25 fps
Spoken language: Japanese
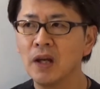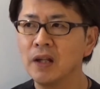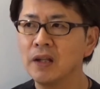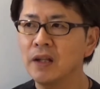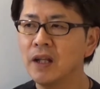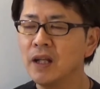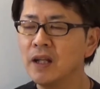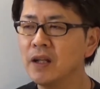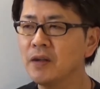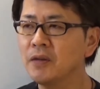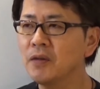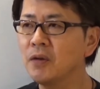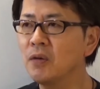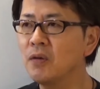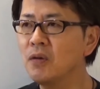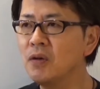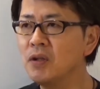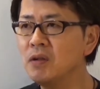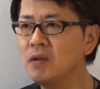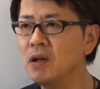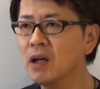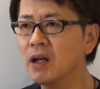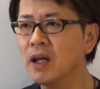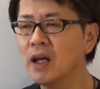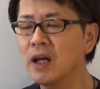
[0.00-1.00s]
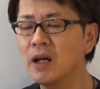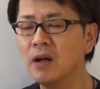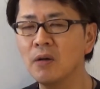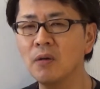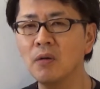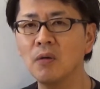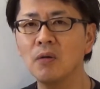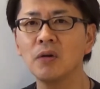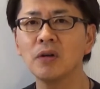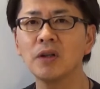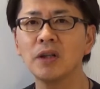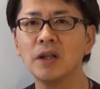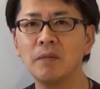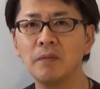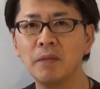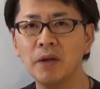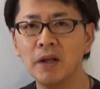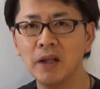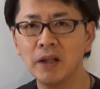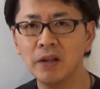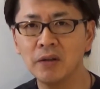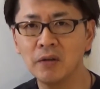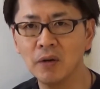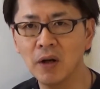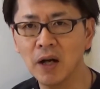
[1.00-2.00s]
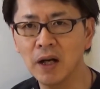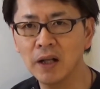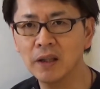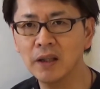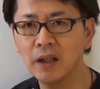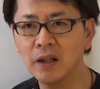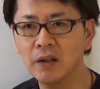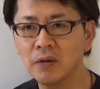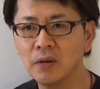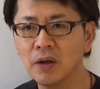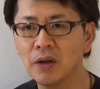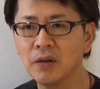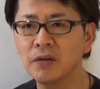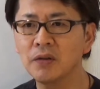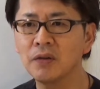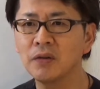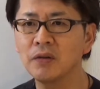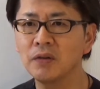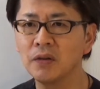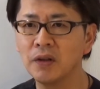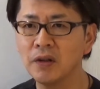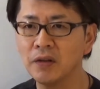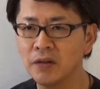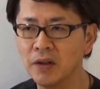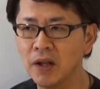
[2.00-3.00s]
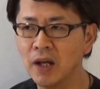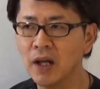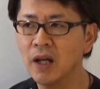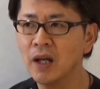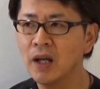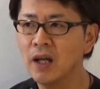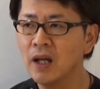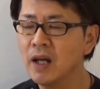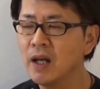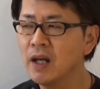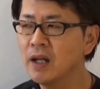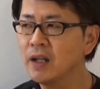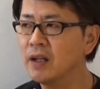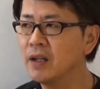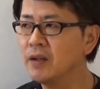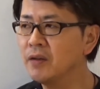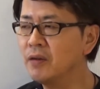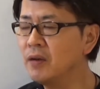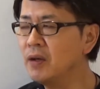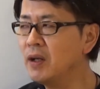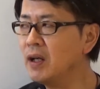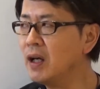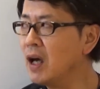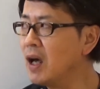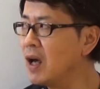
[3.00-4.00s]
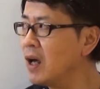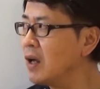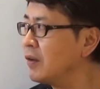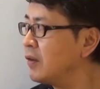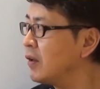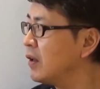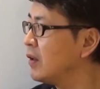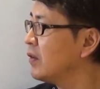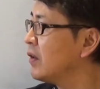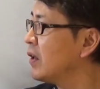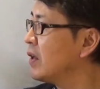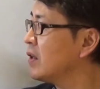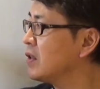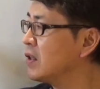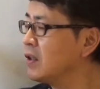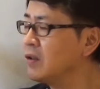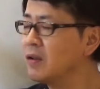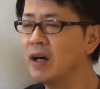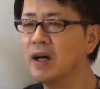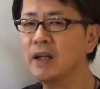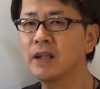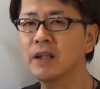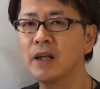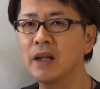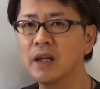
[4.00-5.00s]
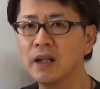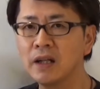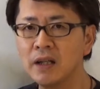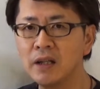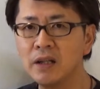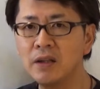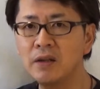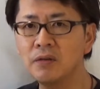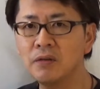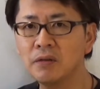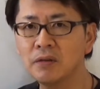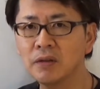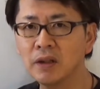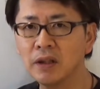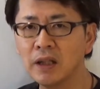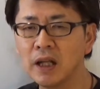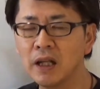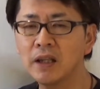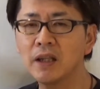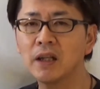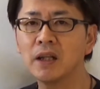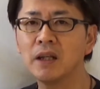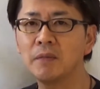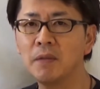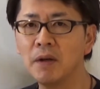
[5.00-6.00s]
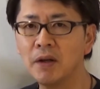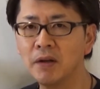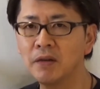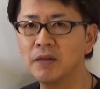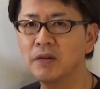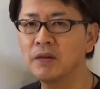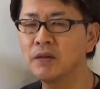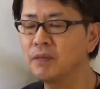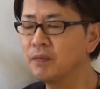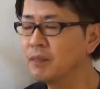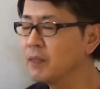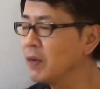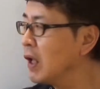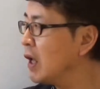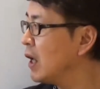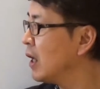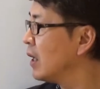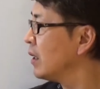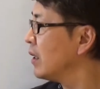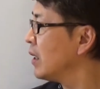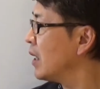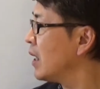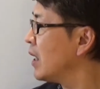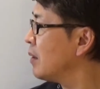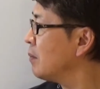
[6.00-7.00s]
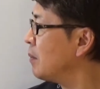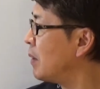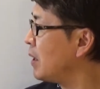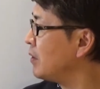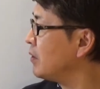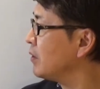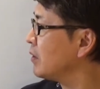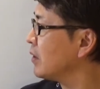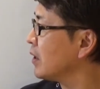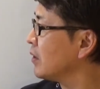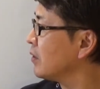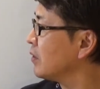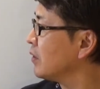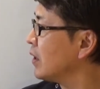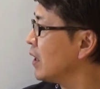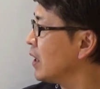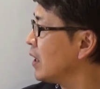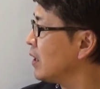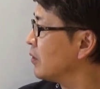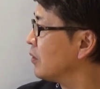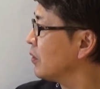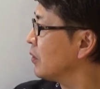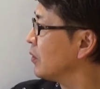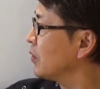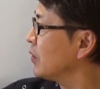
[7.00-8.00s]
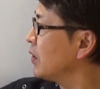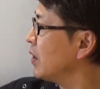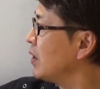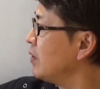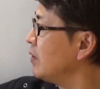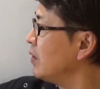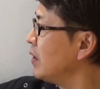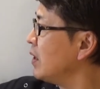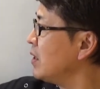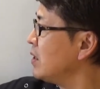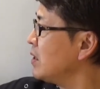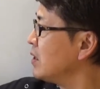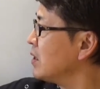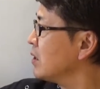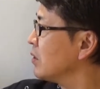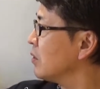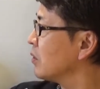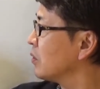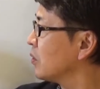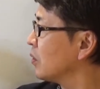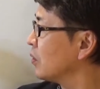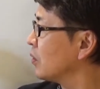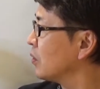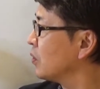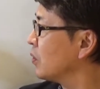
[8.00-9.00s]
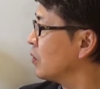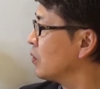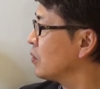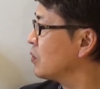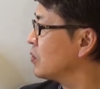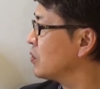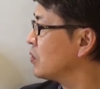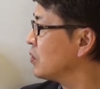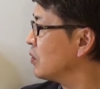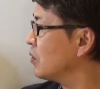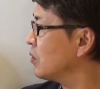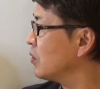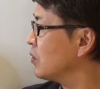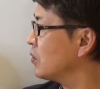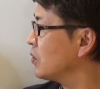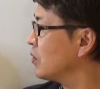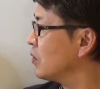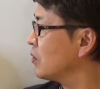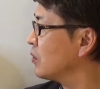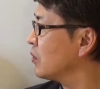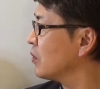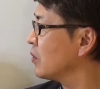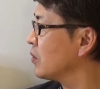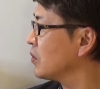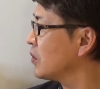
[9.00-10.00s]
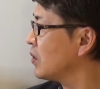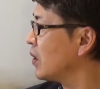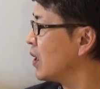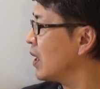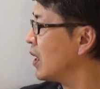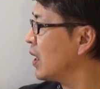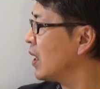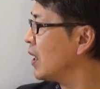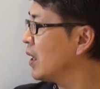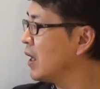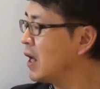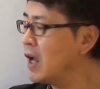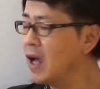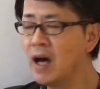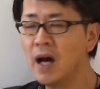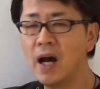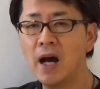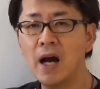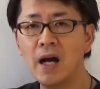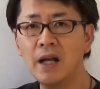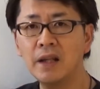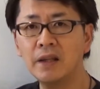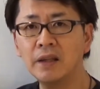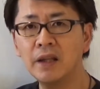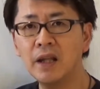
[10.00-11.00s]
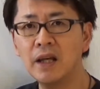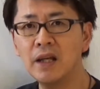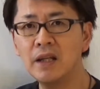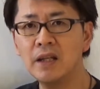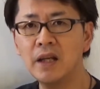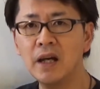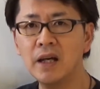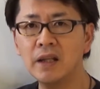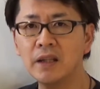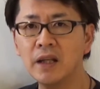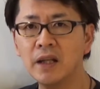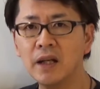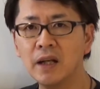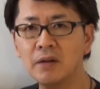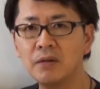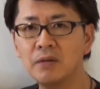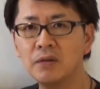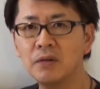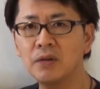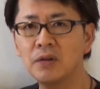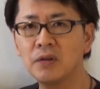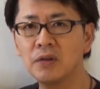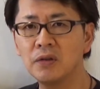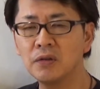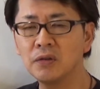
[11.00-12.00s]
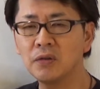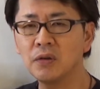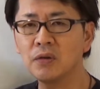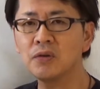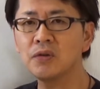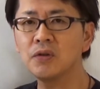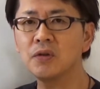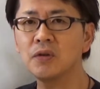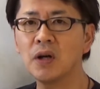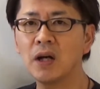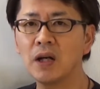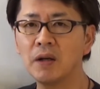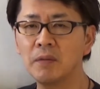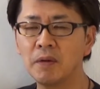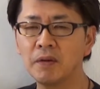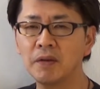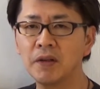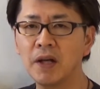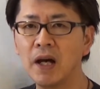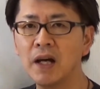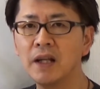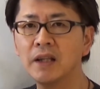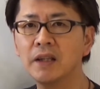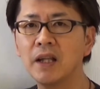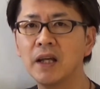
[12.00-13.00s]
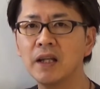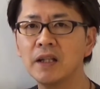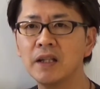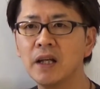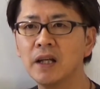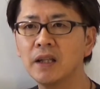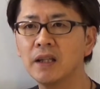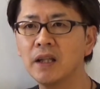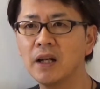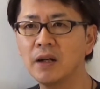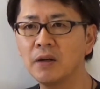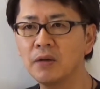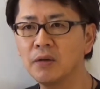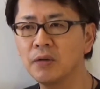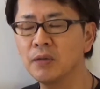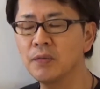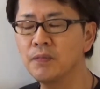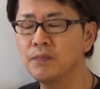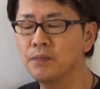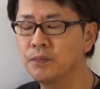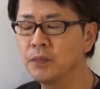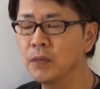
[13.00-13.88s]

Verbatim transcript: ただそこには結構大きなメリットがあったりとかするんですねでそれが潜在意識の働きっていうのになってきますでまずですねその潜在意識のその特徴の一つとして反対に働くっていう特徴があります反対に働く